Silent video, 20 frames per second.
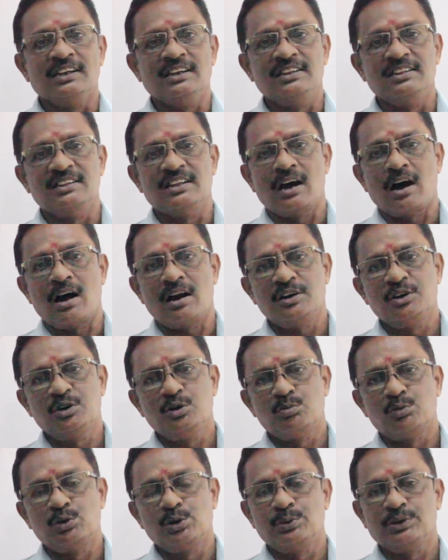இந்த ஆண்டு
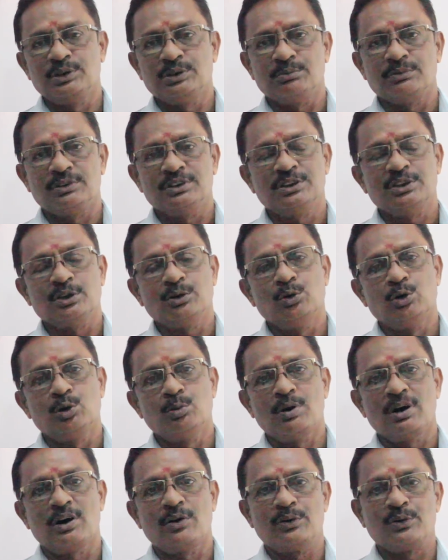முழுவதும் இந்த குரு
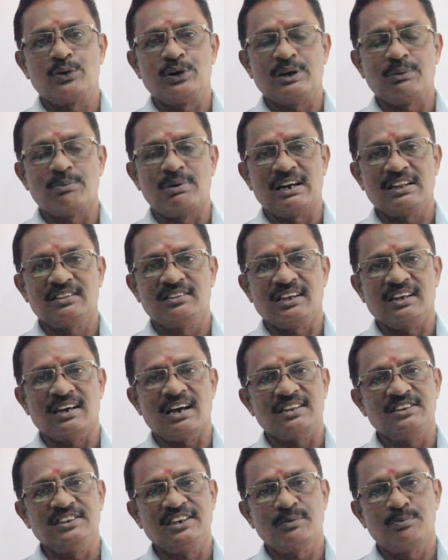பகவானுடைய பலத்தை
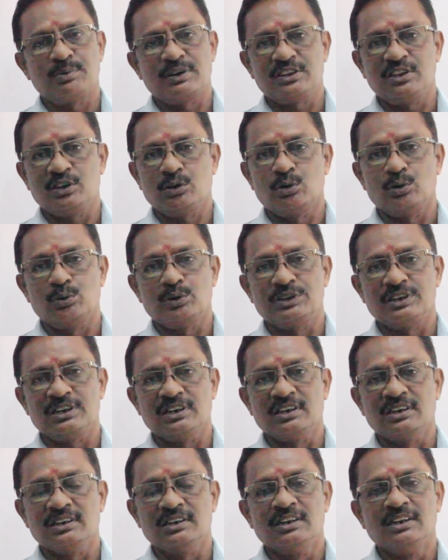அதிகப்படுத்தி
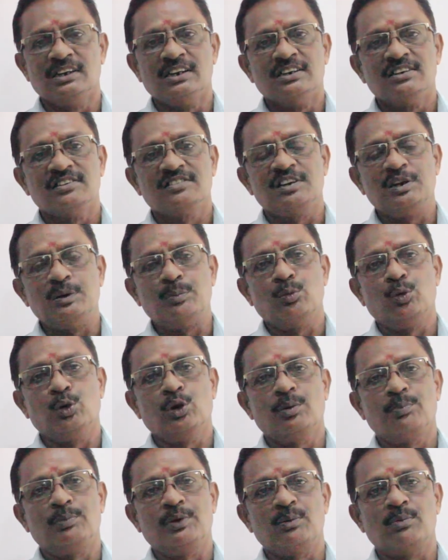கொள்வதற்கு ஸ்ரீ
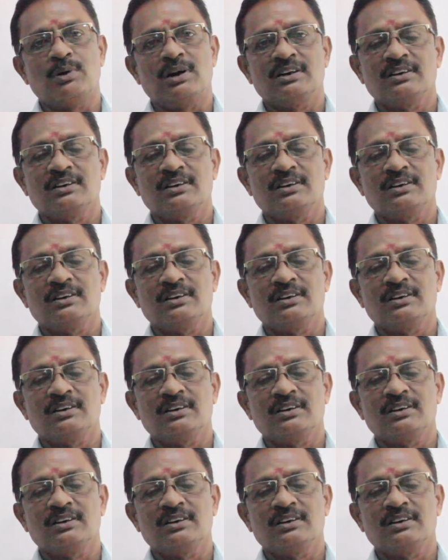முருகப்பெருமான்